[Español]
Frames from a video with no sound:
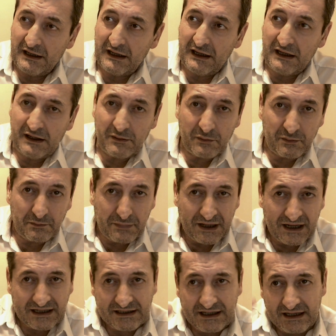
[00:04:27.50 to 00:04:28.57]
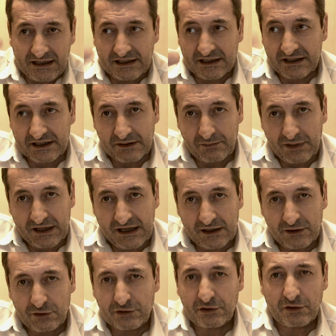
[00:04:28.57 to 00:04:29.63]
y pasa y se
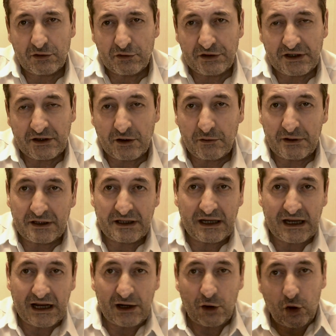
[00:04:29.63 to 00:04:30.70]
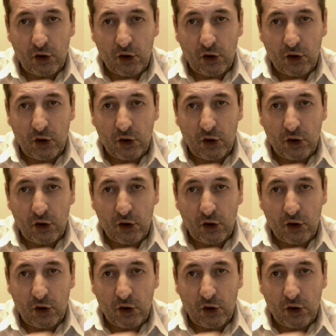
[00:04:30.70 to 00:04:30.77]
replica en otro contenedor vertical.